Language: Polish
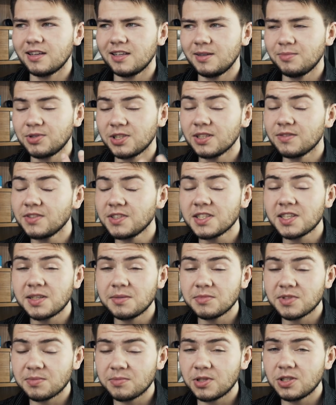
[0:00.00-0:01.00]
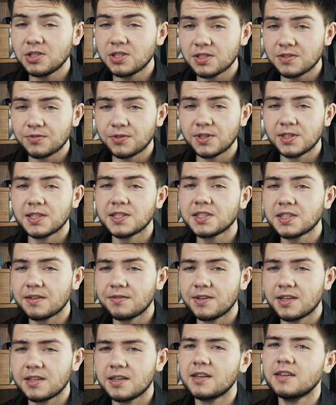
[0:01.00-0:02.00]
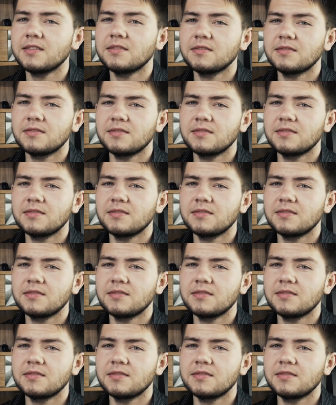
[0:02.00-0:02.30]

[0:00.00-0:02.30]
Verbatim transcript: I przede wszystkim zmieńcie swoje nastawienie.